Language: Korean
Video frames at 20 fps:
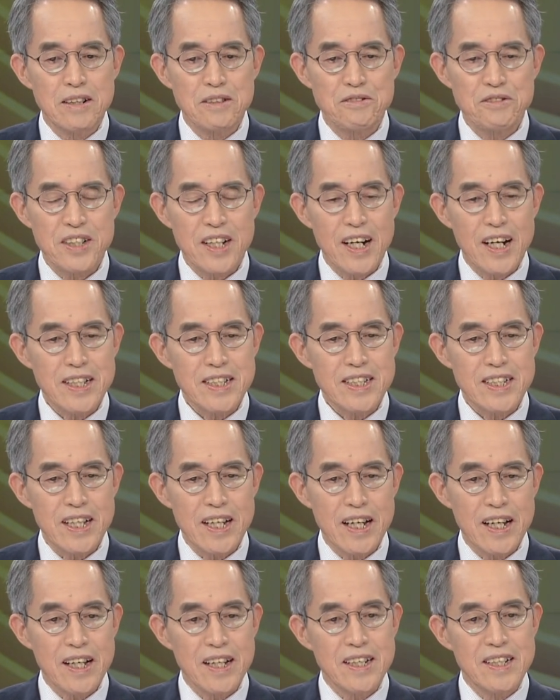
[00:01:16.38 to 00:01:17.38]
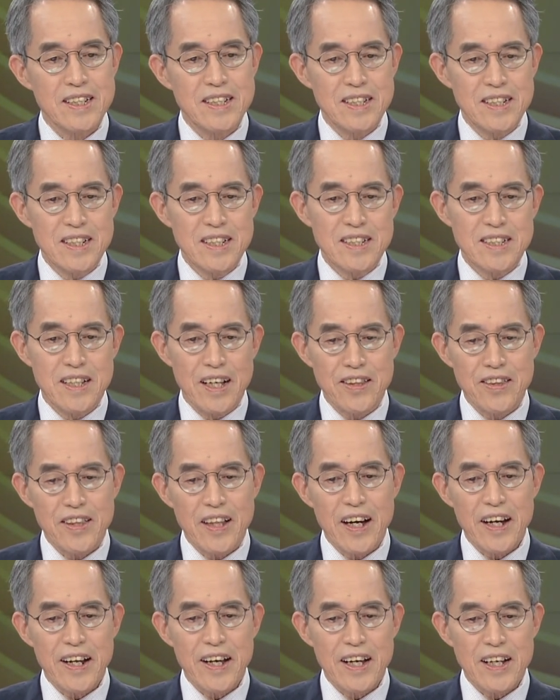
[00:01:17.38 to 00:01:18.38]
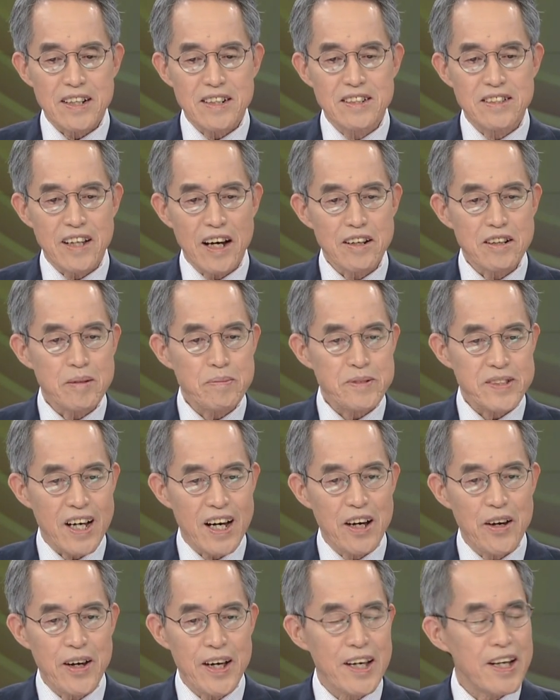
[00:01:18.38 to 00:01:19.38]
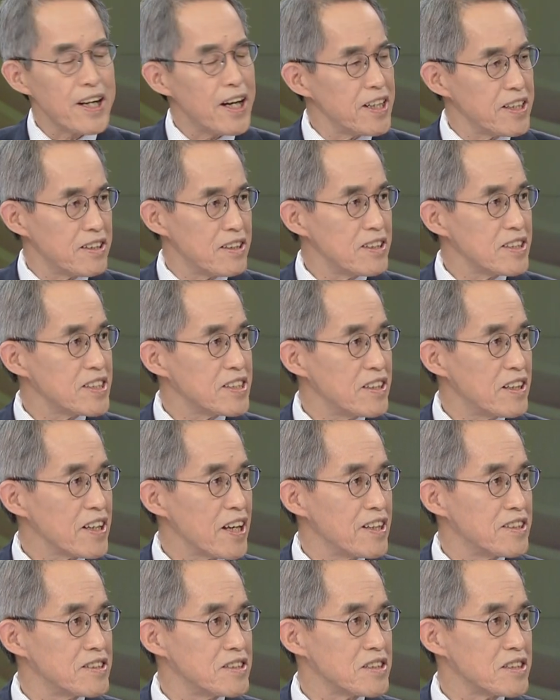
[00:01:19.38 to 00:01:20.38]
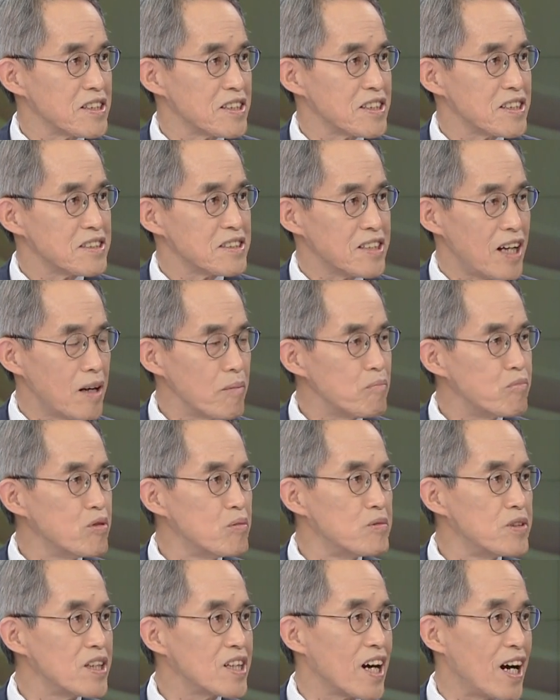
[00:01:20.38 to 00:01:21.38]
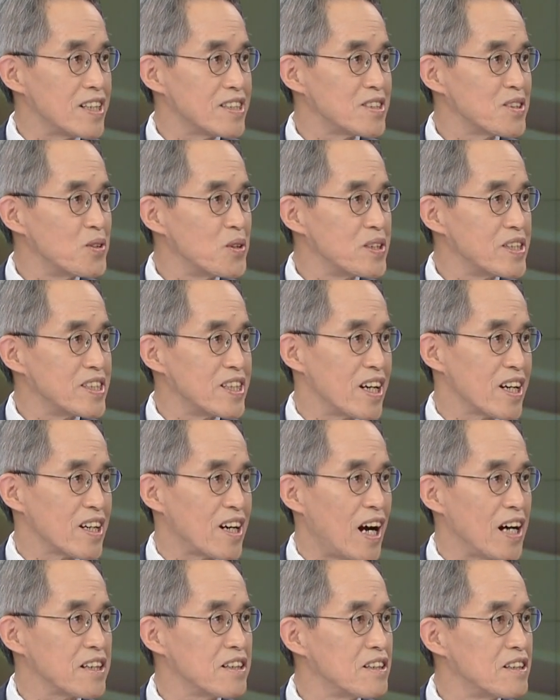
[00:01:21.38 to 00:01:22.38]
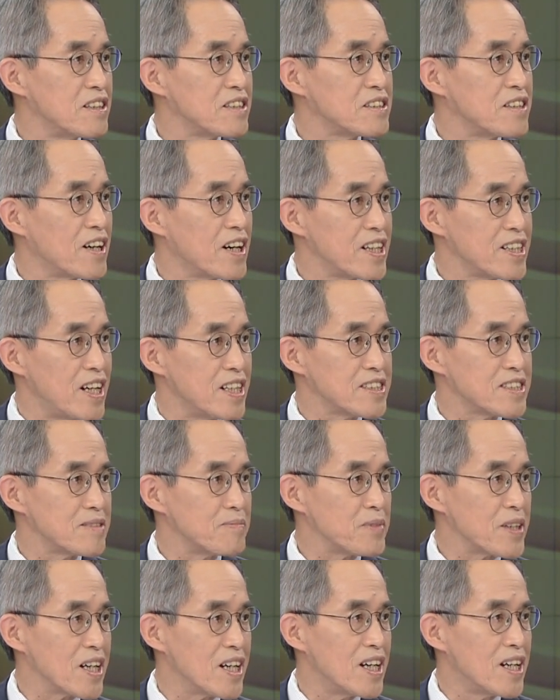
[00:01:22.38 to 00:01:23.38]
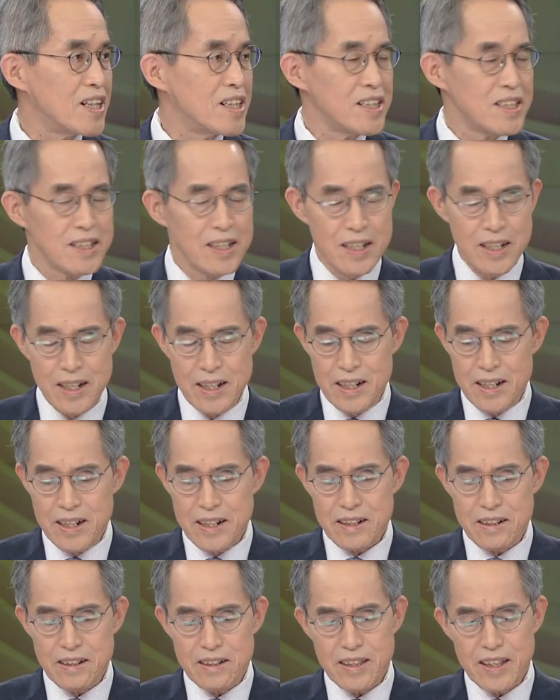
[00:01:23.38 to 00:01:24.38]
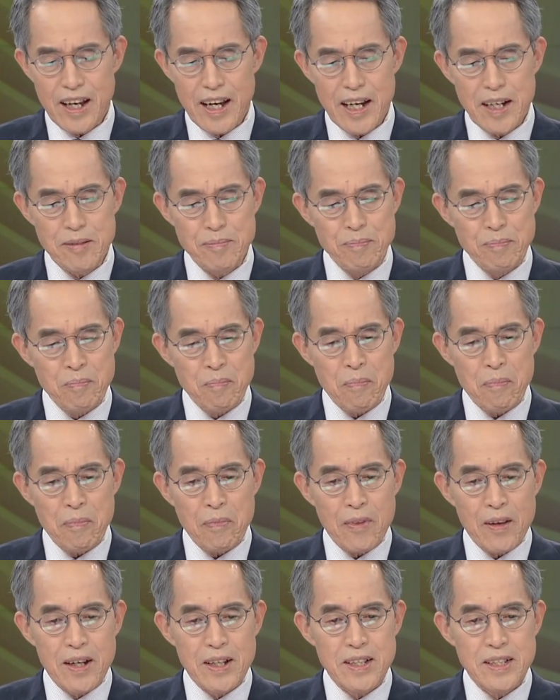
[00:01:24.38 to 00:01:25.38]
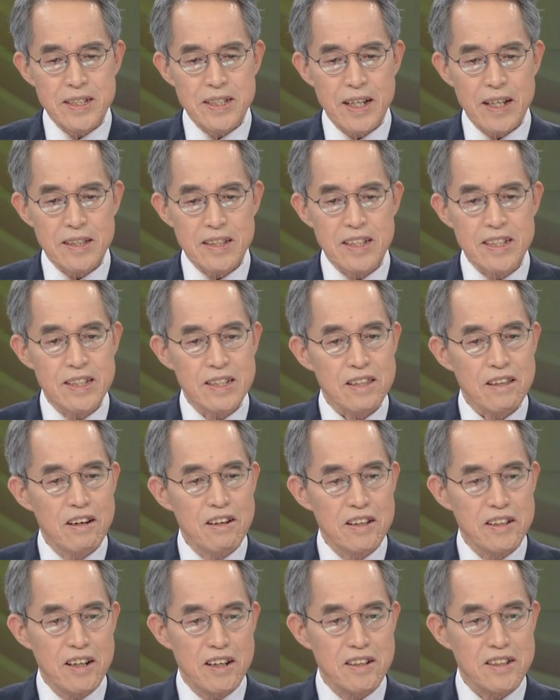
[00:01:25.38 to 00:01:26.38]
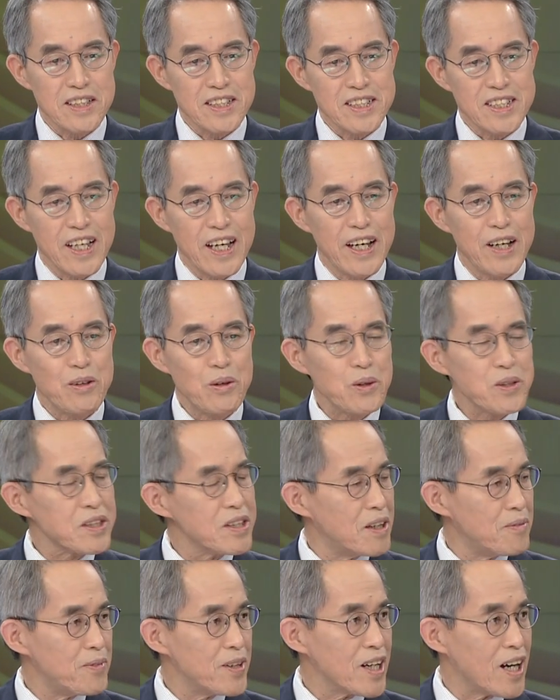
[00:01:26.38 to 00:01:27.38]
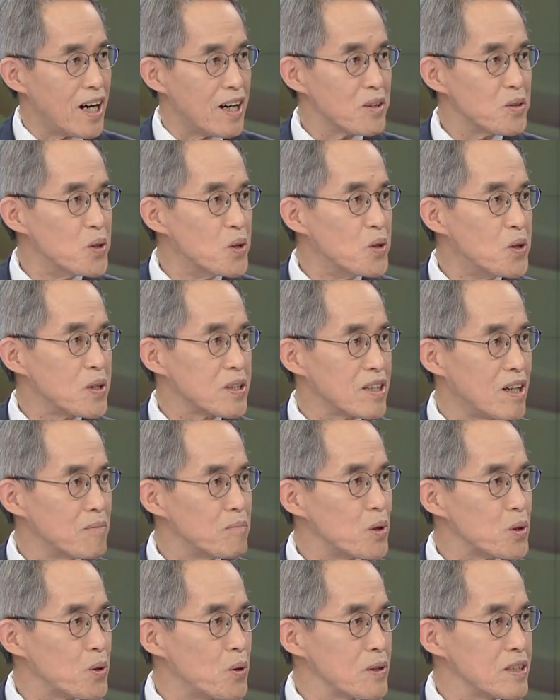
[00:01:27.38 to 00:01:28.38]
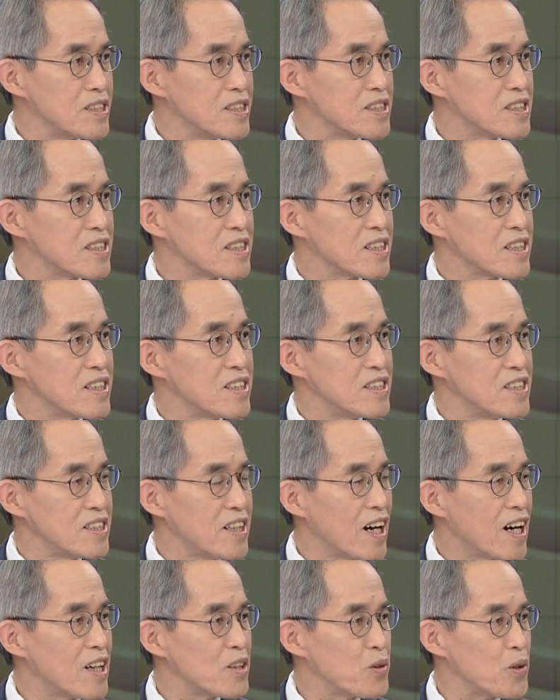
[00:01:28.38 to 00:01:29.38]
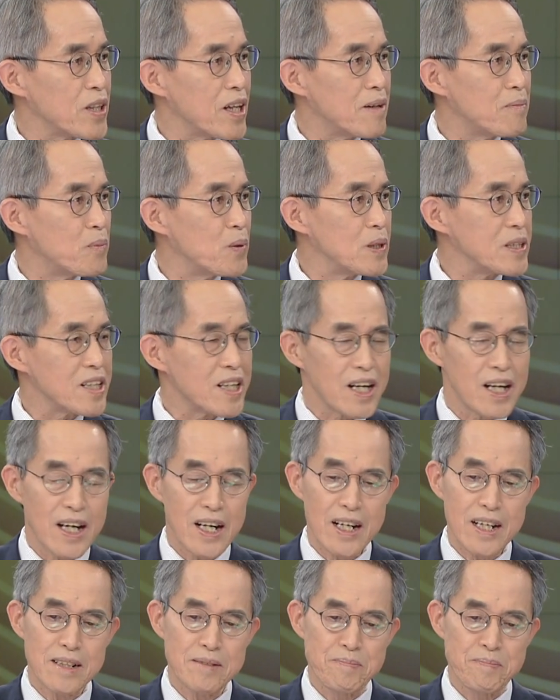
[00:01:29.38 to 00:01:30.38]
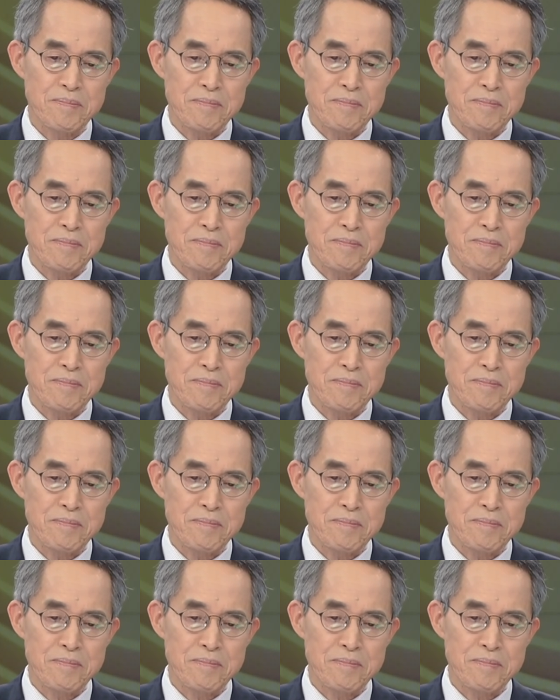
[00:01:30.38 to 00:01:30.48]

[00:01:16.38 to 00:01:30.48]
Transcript: 우리가 이제 옛날에 그 산업사회나 이럴 적에는 상품을 가지고 이제 가격을 정하지 않습니까? 네. 그런데 이제 디지털 경제로 넘어가고 정보통신 시대가 되다 보니까